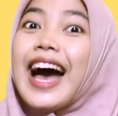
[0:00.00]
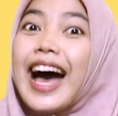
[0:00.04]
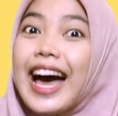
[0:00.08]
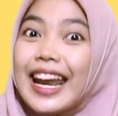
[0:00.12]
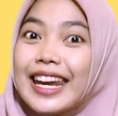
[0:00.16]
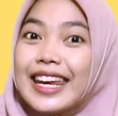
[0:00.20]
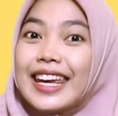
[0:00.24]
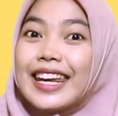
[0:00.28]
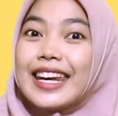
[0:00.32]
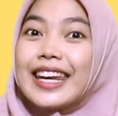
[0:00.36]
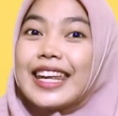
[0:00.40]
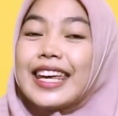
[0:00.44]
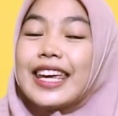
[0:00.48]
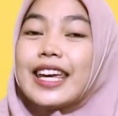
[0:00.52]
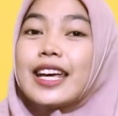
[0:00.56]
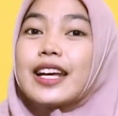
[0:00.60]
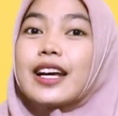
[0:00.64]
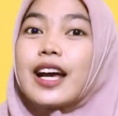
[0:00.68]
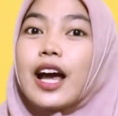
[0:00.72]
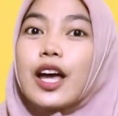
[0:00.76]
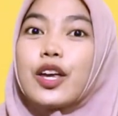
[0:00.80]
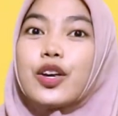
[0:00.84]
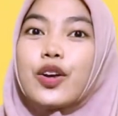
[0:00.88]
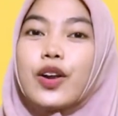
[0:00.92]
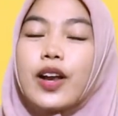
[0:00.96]
hari ini
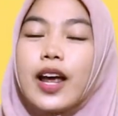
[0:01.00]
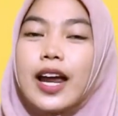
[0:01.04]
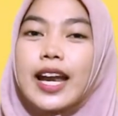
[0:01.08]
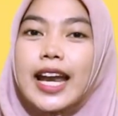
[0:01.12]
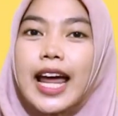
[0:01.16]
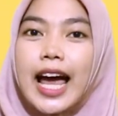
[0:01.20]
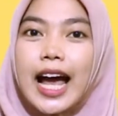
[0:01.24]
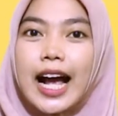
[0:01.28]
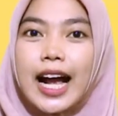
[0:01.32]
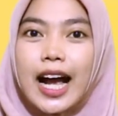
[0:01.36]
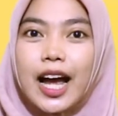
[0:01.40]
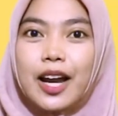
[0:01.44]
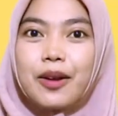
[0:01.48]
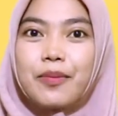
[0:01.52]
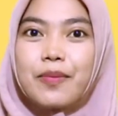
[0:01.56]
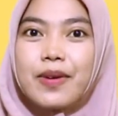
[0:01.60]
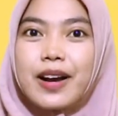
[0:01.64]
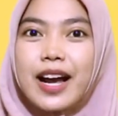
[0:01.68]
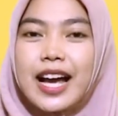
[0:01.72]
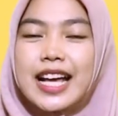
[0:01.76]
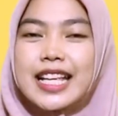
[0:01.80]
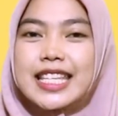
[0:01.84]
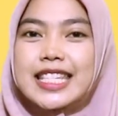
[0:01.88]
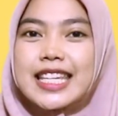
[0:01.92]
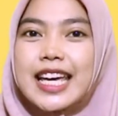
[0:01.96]
Kak Yulan
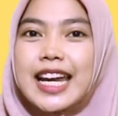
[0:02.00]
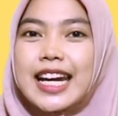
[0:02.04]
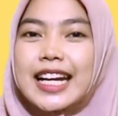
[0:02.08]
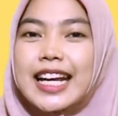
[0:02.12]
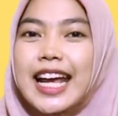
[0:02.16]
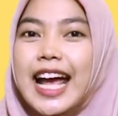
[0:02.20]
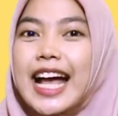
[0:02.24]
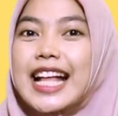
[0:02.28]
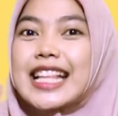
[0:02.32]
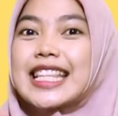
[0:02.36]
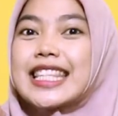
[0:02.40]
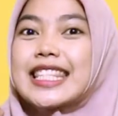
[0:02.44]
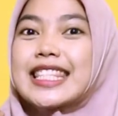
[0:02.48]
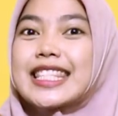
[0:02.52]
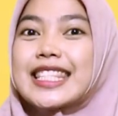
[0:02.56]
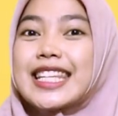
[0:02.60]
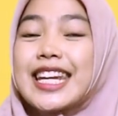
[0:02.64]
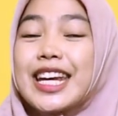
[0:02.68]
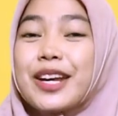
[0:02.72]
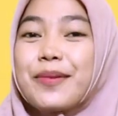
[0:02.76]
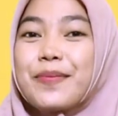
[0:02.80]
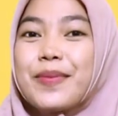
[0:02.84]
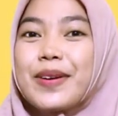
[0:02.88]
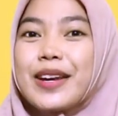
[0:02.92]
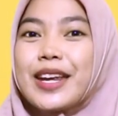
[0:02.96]
akan mengajarkan
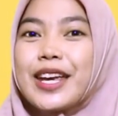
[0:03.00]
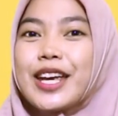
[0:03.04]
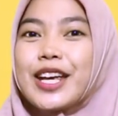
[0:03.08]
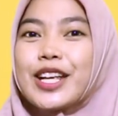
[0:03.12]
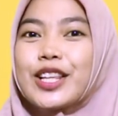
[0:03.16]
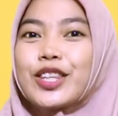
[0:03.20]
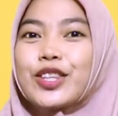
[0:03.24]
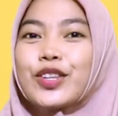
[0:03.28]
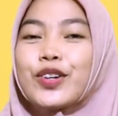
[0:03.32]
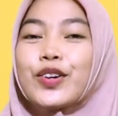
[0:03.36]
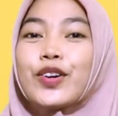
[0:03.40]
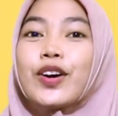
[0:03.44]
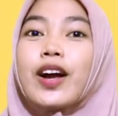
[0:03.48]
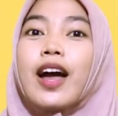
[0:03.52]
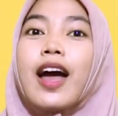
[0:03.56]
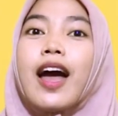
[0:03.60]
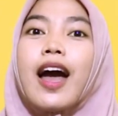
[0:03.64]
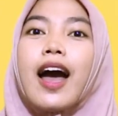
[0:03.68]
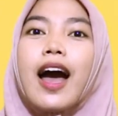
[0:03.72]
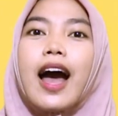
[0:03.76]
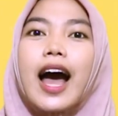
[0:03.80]
trik berhitung